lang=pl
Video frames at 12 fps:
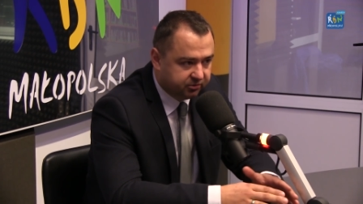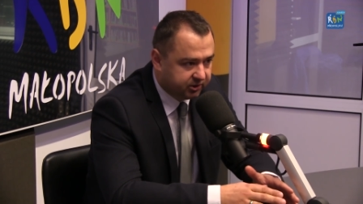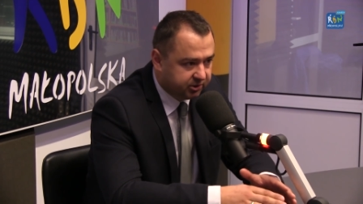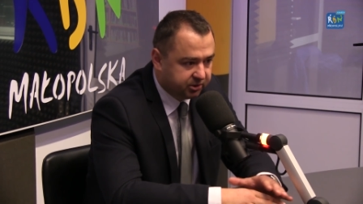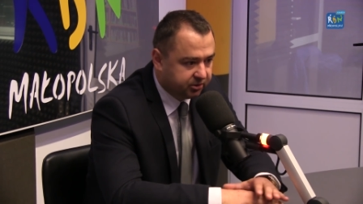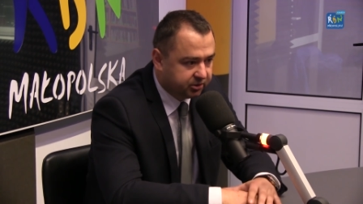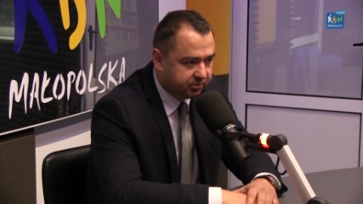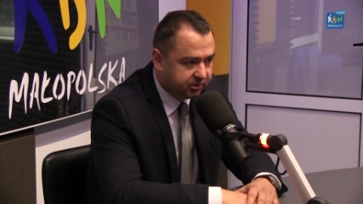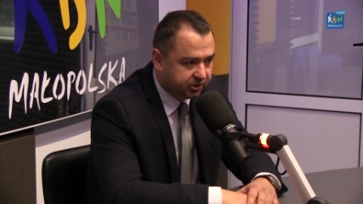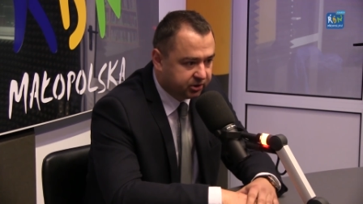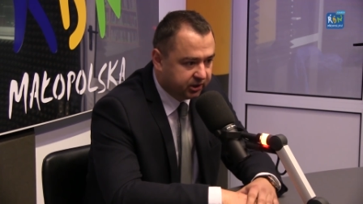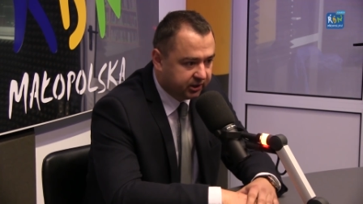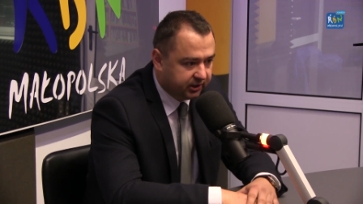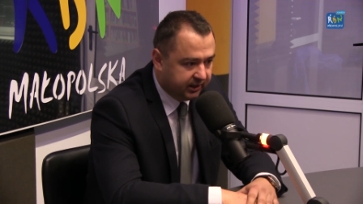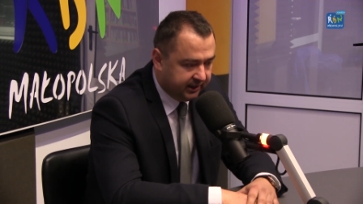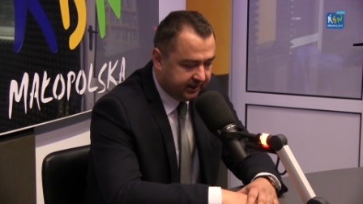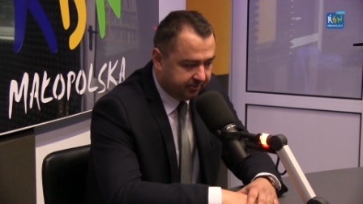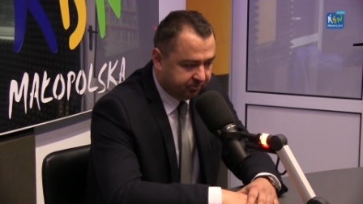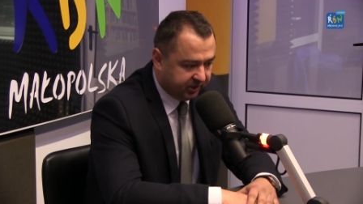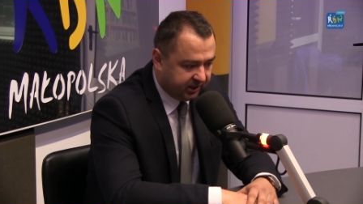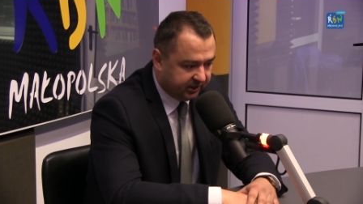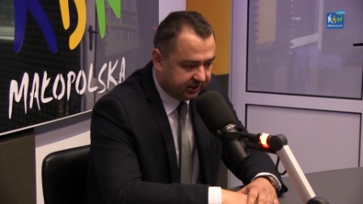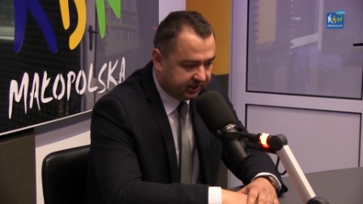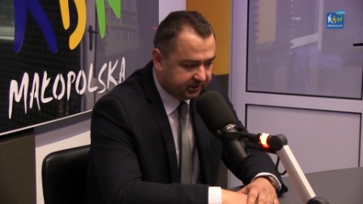Uważam, że to są te cztery
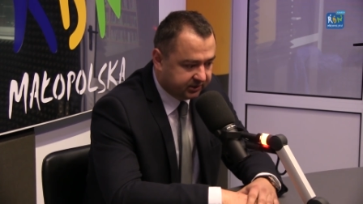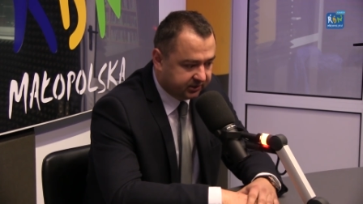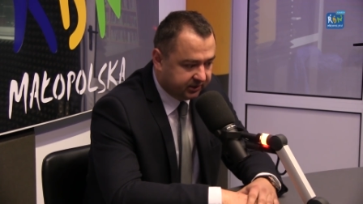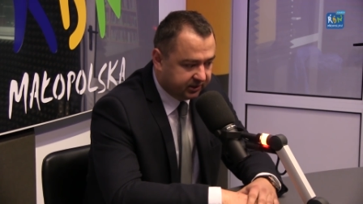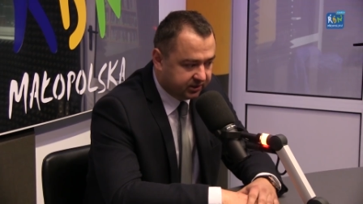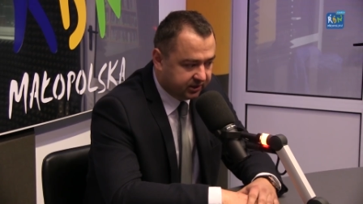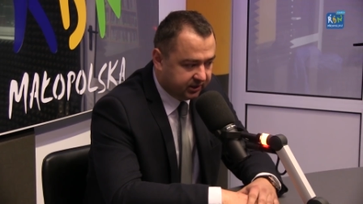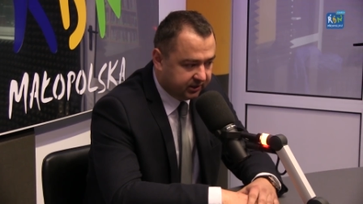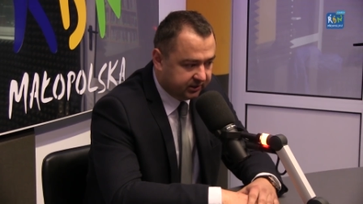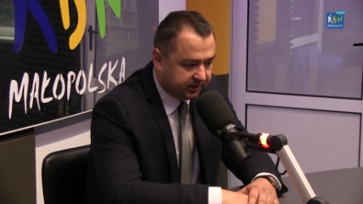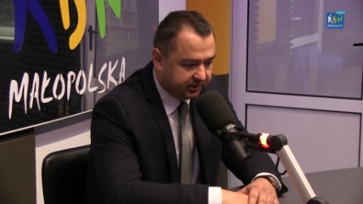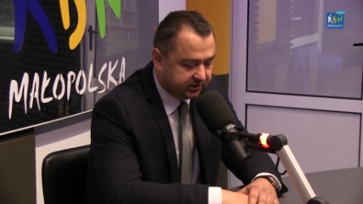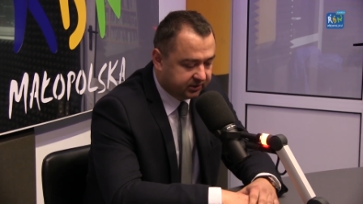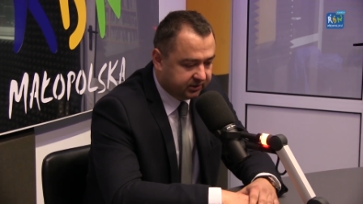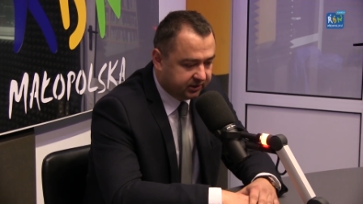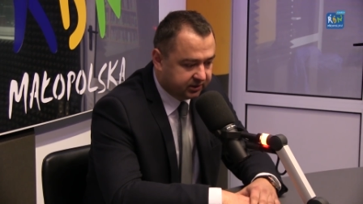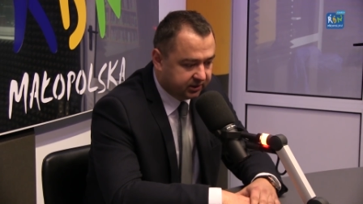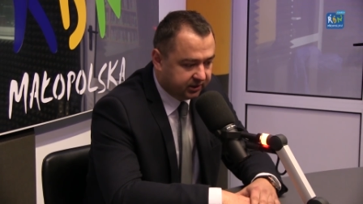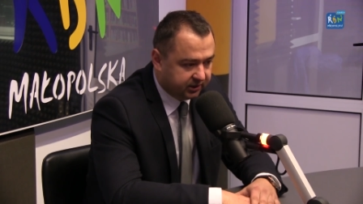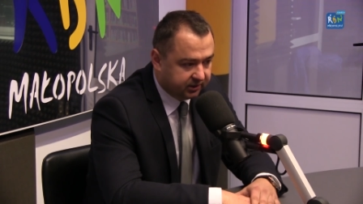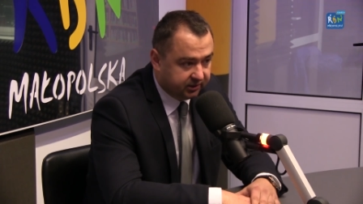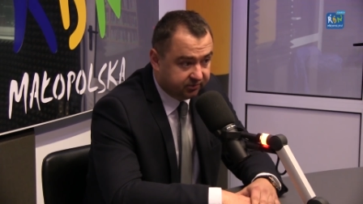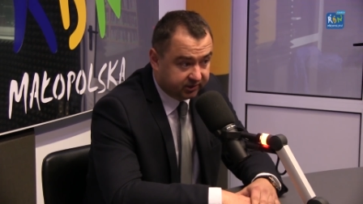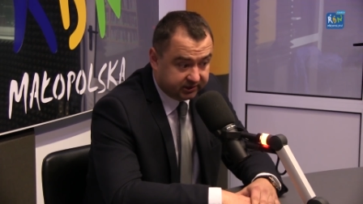mm, najistotniejsze,
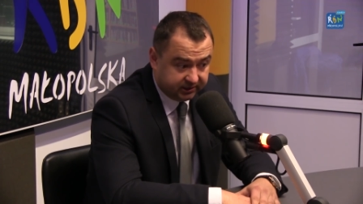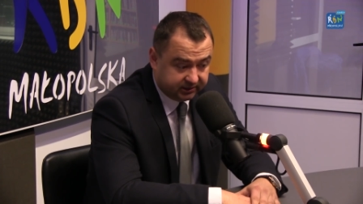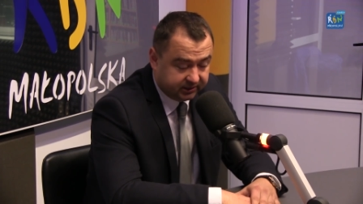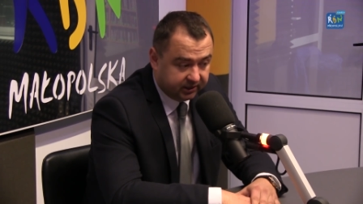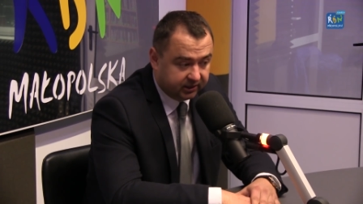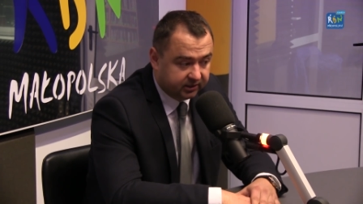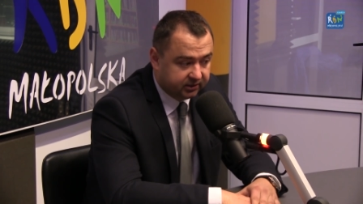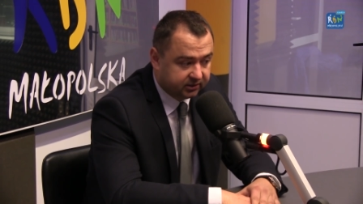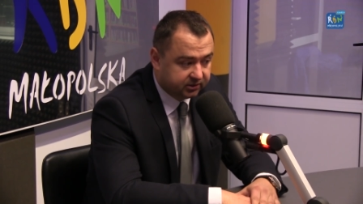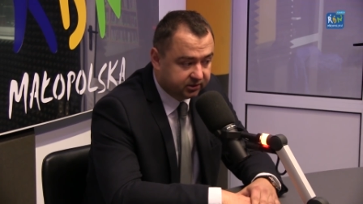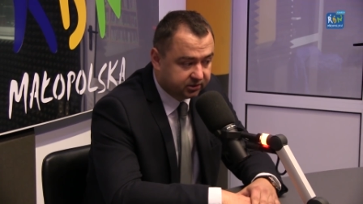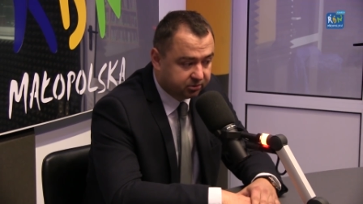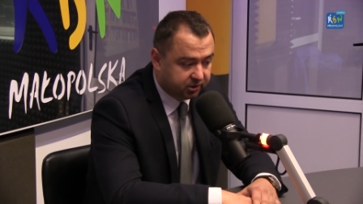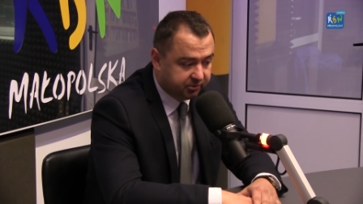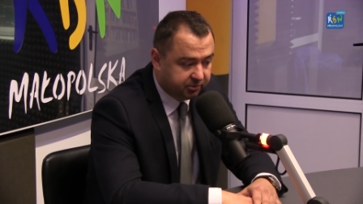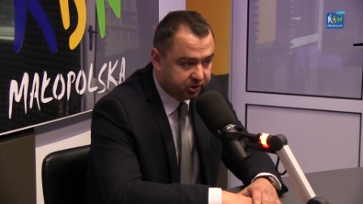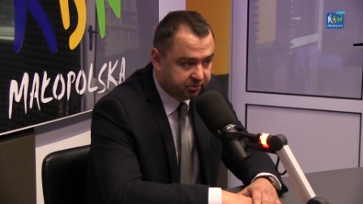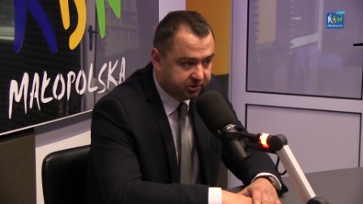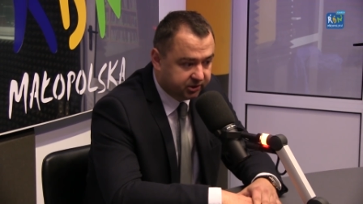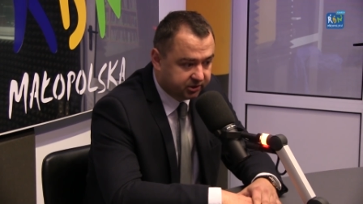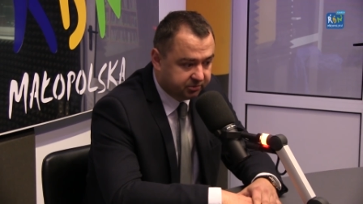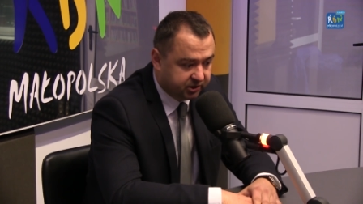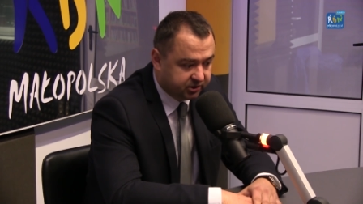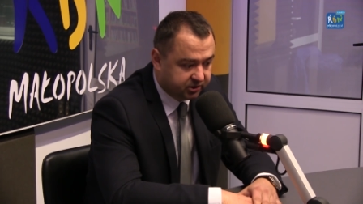najistotniejsze inwestycje, z którymi musimy
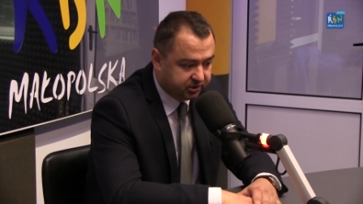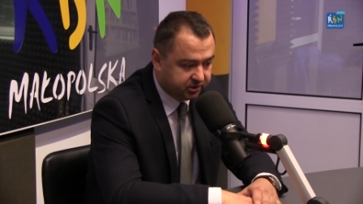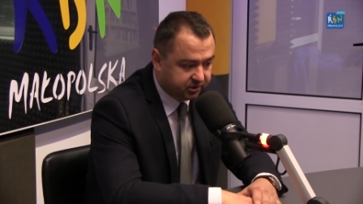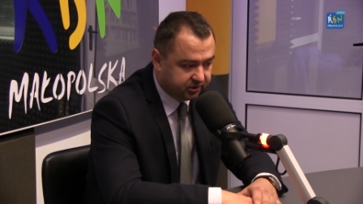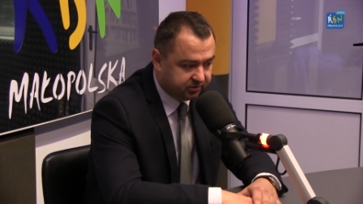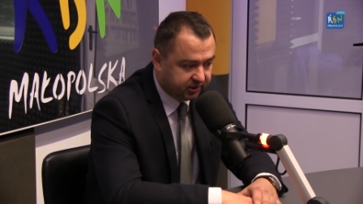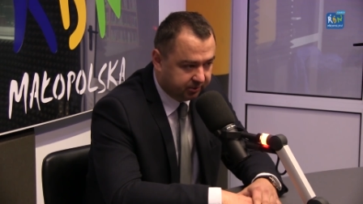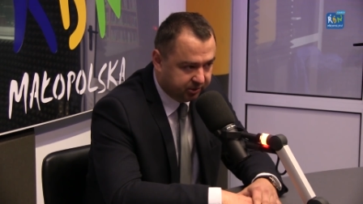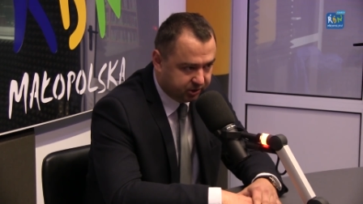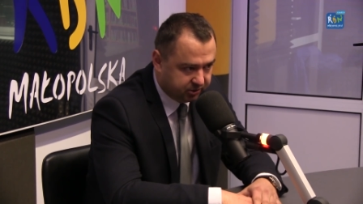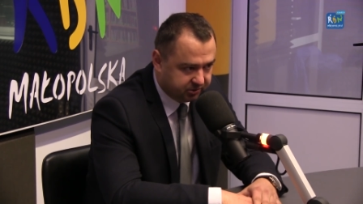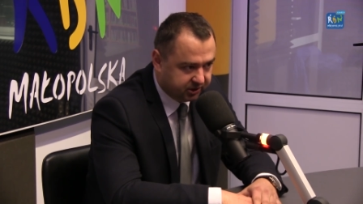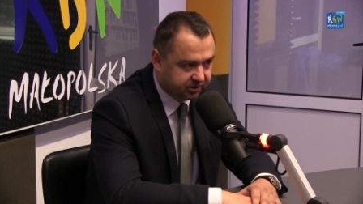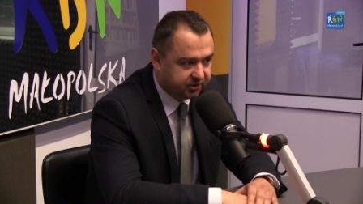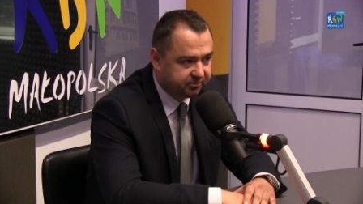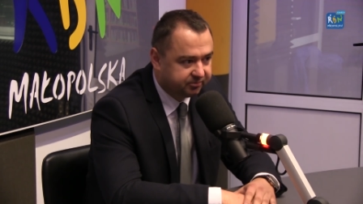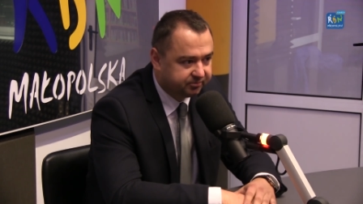się zmierzyć y, w najbliższym czasie.